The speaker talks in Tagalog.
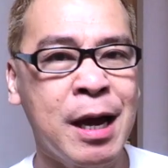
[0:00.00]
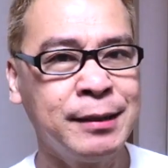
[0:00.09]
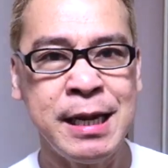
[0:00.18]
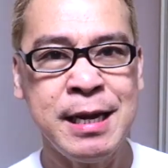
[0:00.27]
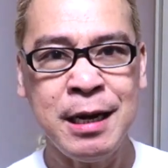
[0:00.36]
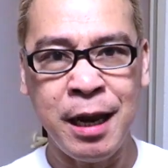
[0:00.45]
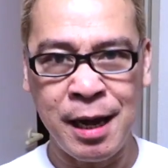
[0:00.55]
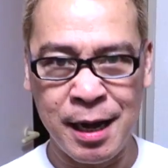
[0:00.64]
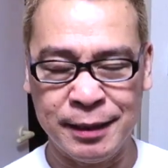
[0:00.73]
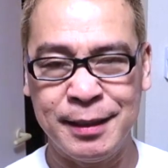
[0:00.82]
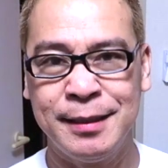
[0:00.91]
nating
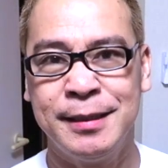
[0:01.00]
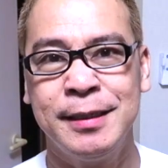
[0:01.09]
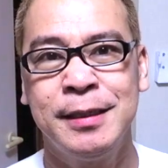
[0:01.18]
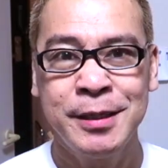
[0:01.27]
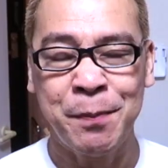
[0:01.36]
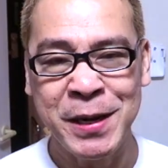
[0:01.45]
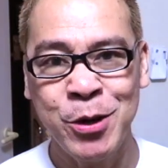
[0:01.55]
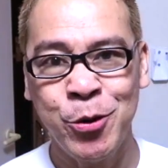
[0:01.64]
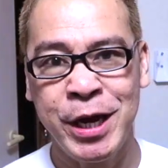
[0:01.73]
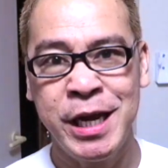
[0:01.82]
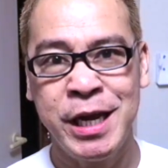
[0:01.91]
lahat na
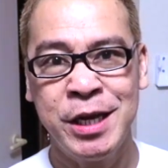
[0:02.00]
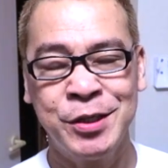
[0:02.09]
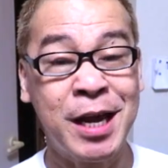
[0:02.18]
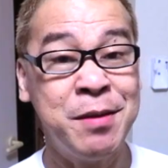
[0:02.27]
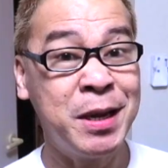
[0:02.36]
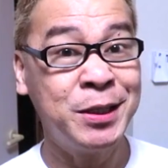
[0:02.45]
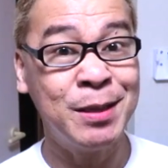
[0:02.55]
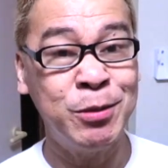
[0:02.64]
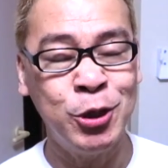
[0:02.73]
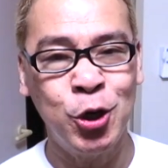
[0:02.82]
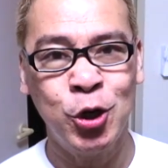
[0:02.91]
Pinoy saan man sa
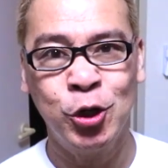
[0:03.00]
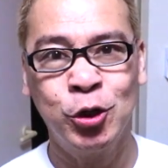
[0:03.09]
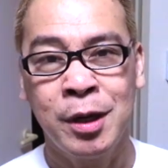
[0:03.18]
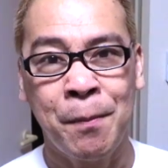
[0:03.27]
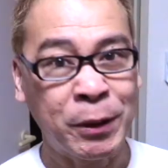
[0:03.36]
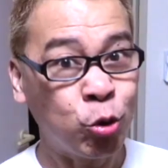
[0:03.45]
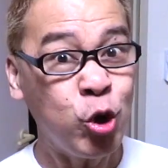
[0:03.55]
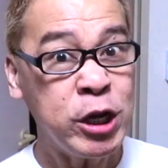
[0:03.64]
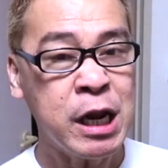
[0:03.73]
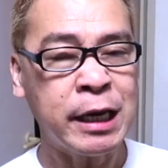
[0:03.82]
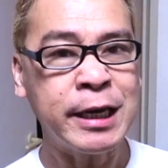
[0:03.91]
mundo na
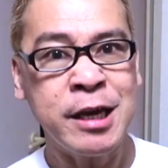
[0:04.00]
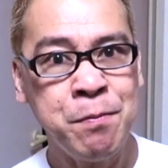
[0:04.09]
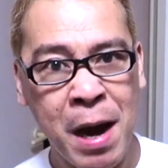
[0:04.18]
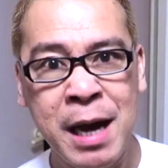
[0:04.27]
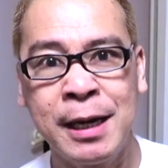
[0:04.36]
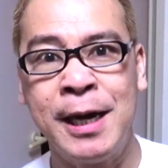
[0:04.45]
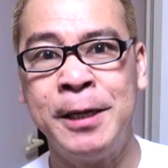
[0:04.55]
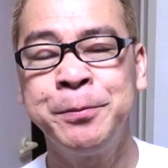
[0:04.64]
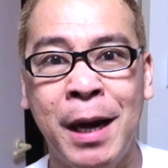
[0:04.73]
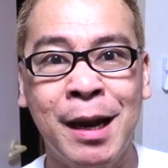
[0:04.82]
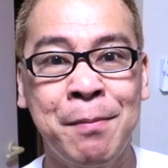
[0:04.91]
patuloy na nakikibaka
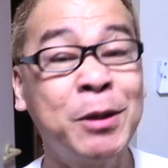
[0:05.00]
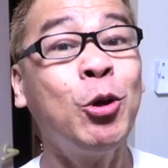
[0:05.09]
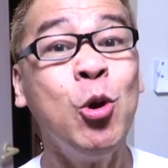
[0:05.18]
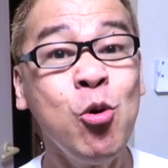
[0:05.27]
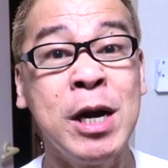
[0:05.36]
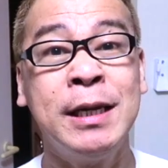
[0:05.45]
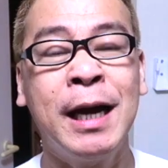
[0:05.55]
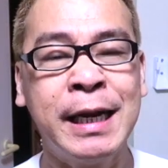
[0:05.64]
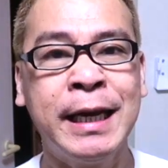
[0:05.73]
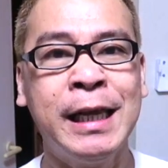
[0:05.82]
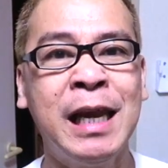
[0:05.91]
para matulungan ang
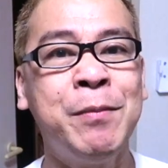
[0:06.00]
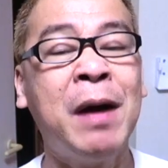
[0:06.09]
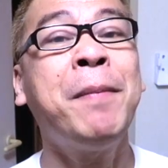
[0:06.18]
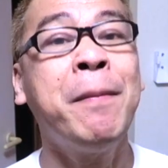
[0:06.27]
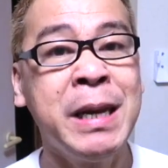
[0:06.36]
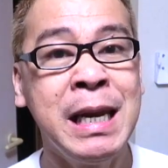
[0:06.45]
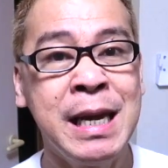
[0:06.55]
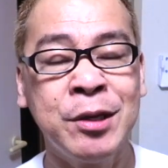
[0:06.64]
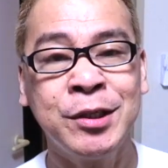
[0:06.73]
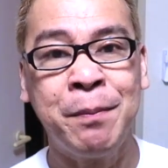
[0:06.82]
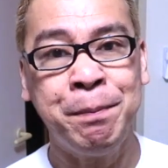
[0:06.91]
kanilang mga
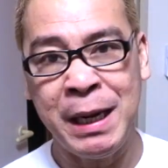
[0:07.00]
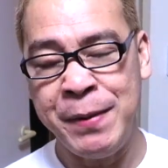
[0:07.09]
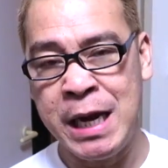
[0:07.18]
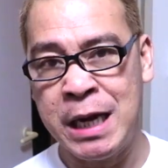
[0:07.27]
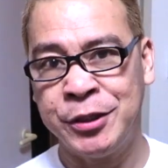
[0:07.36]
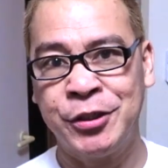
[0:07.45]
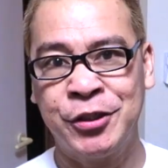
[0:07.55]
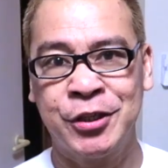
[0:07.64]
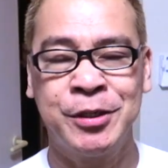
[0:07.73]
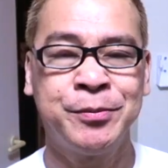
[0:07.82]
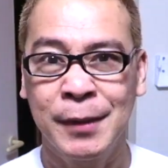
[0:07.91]
pamilya sa
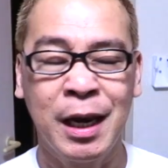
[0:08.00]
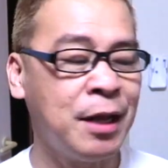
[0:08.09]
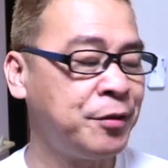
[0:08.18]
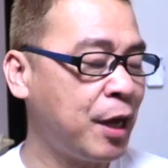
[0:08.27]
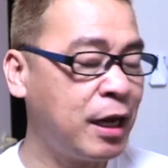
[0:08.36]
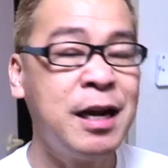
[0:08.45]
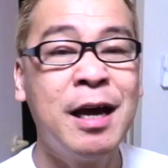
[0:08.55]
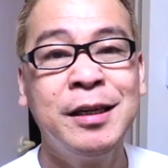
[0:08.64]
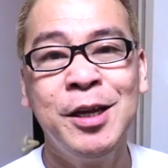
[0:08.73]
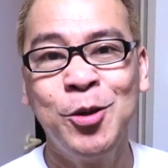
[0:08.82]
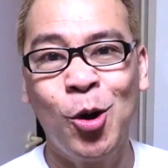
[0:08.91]
Pilipinas. Lantakan na
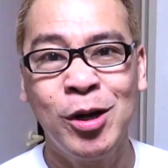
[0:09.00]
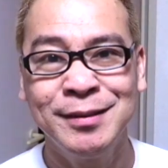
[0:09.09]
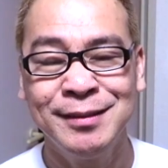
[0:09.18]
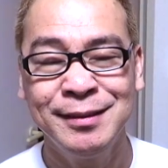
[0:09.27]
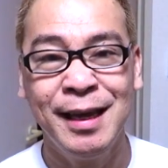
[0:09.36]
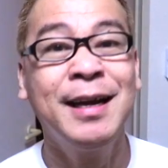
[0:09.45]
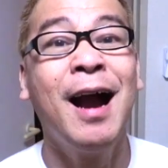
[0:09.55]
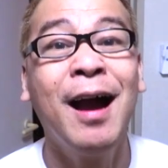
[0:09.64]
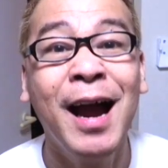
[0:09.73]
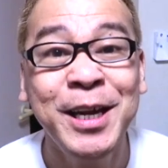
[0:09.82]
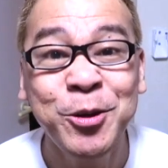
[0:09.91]
natin ito.
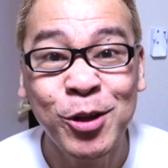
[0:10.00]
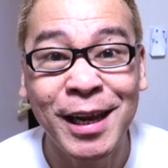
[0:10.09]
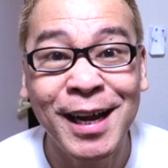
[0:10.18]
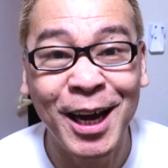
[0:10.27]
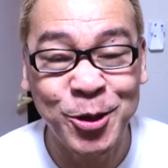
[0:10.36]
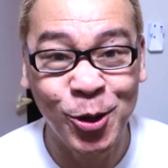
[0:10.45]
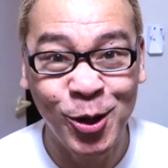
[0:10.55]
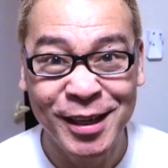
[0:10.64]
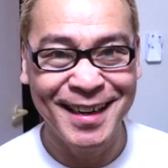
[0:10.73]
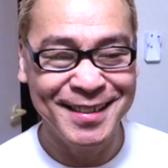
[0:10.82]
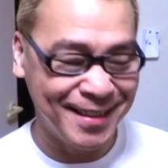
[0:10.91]
Ikakain ko na lang kayo
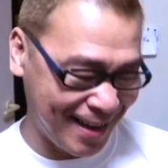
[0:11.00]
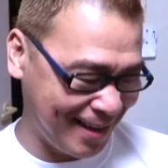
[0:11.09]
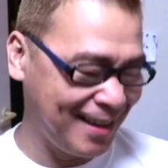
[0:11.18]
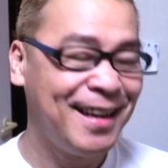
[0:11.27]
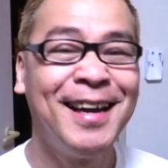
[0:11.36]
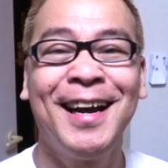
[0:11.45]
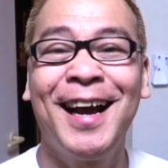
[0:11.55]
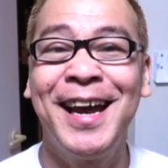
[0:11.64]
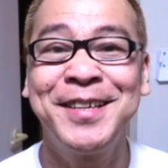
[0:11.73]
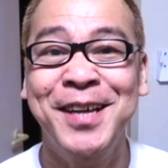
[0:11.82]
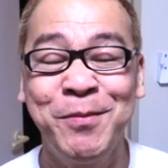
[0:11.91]
kasi
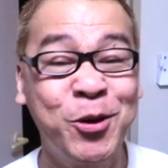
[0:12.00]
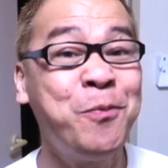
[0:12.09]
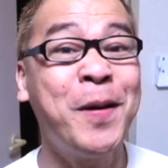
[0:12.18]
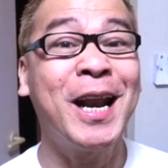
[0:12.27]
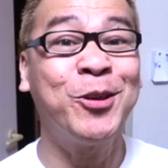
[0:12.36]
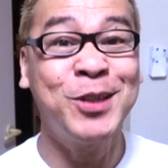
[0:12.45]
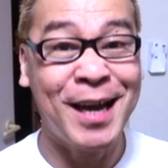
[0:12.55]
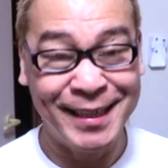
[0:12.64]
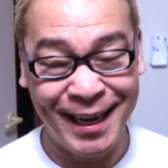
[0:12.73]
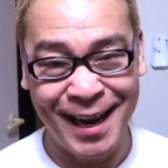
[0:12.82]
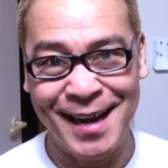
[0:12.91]
gaya na sabi ko para ito sa
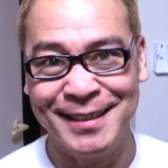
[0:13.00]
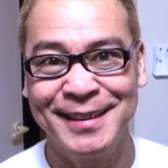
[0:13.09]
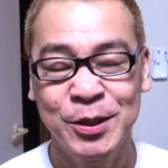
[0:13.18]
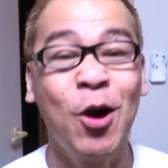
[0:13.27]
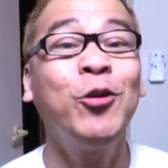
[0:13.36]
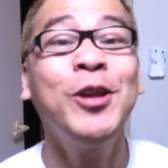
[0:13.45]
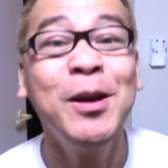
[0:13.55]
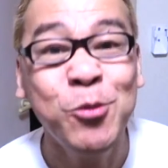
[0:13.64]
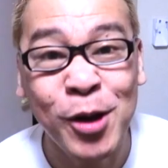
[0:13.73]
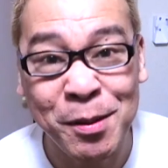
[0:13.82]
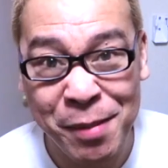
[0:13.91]
ating lahat. So ako na
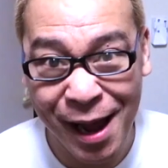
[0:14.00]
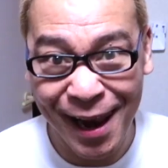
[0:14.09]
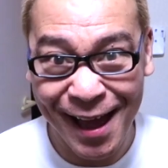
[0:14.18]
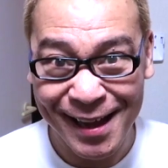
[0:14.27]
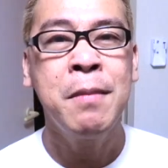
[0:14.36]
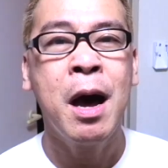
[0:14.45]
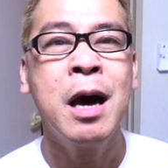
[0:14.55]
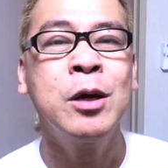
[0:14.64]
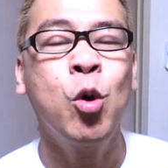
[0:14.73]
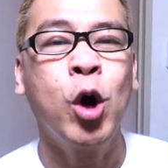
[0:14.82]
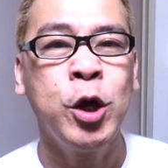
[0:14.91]
lang muna ang bahala.
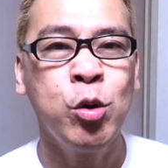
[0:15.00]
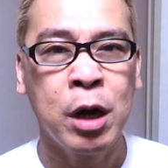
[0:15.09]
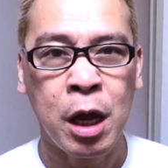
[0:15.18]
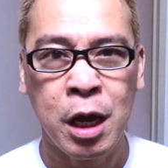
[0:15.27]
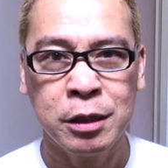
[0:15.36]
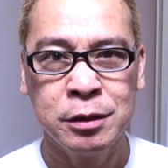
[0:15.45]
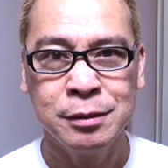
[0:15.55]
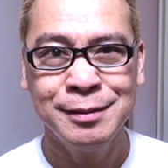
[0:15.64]
Mahar ko kayong lahat.